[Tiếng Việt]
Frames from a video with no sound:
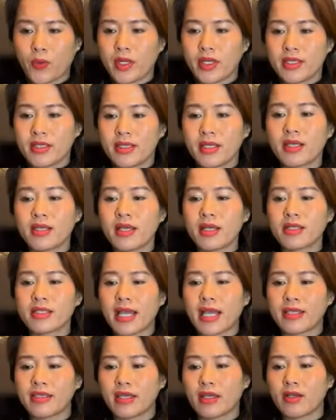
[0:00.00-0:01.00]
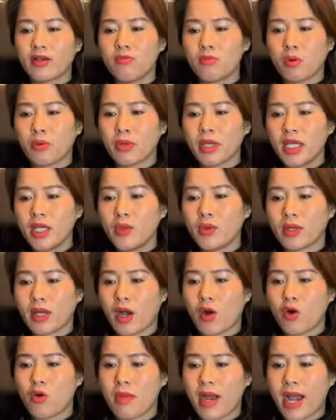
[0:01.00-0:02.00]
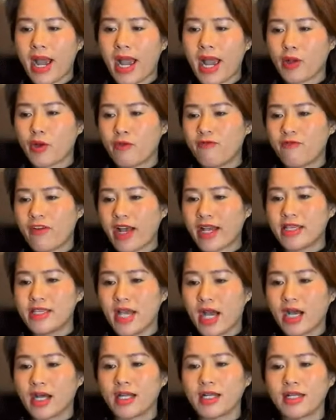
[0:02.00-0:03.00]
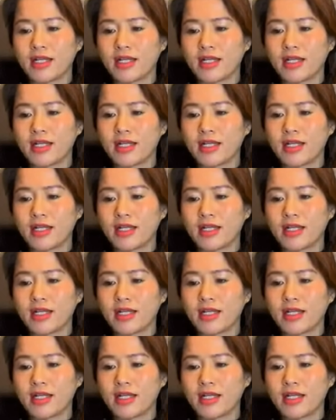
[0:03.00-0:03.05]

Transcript: nhân dân ta chỉ có một yêu cầu mà ai cũng phải nhận.